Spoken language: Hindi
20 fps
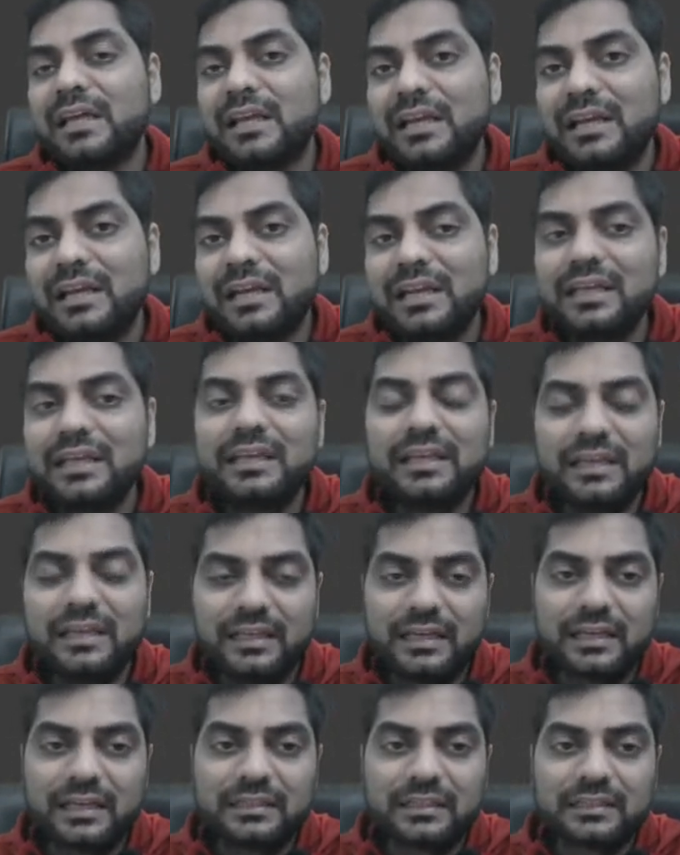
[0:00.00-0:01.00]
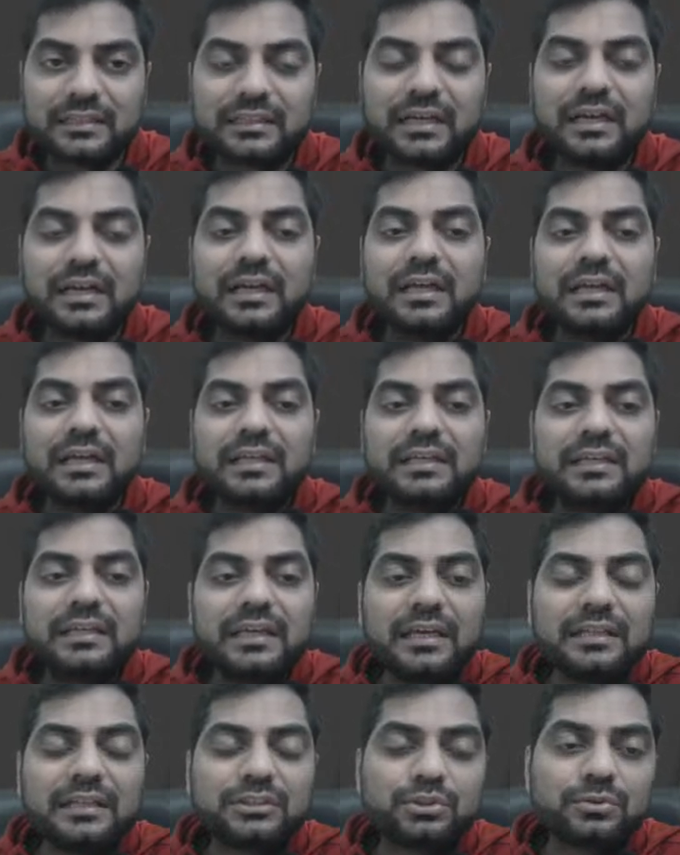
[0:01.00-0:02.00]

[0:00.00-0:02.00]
नहीं लिया जाता ये